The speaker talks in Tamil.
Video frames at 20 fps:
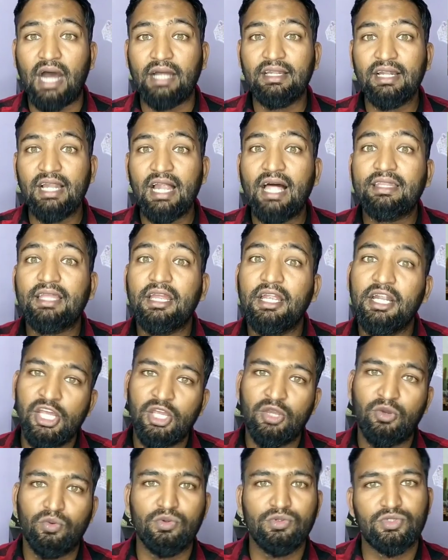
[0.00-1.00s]
அதனால் அதை
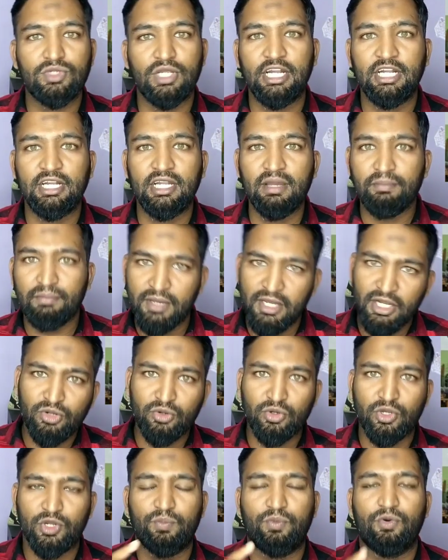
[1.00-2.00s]
இடிக்கணும்னு சொல்லிட்டு
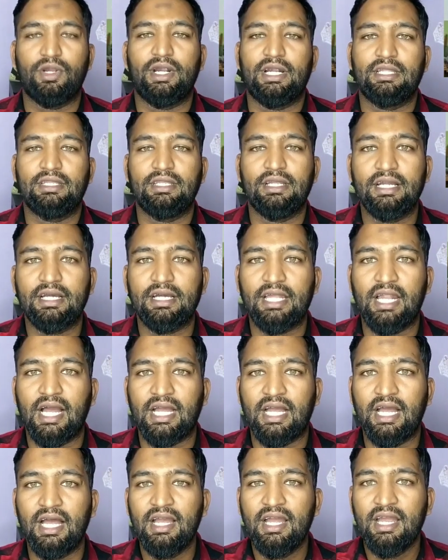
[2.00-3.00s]
மீண்டும் ஒரு போராட்டத்தை
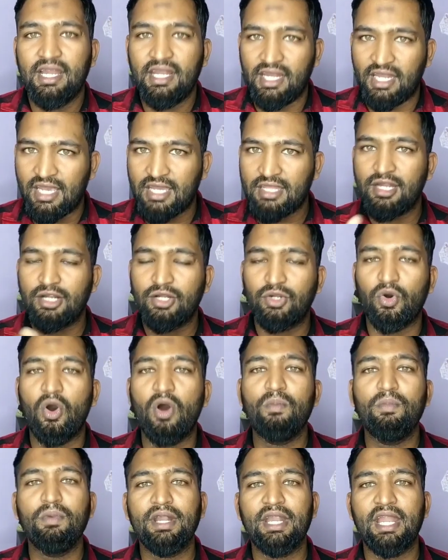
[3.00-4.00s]
எடுக்கிறாங்க நீங்கள் இந்த
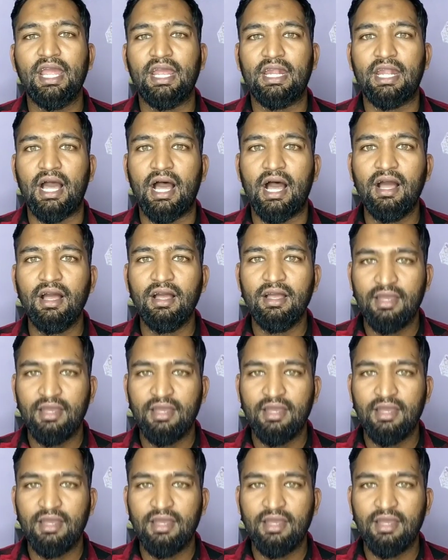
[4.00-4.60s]
டோம்னிங்கன்னா